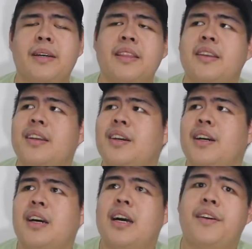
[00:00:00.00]
But
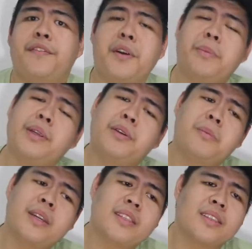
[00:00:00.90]
uh, from the
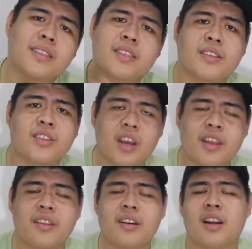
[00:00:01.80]
romance
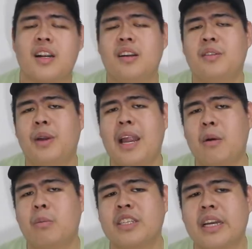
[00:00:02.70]
genre, wala
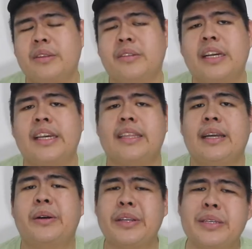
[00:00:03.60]
akong masyadong
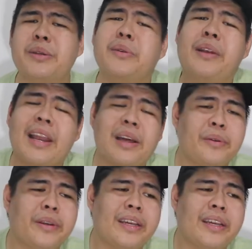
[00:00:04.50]
nakita. Or siguro wala lang akong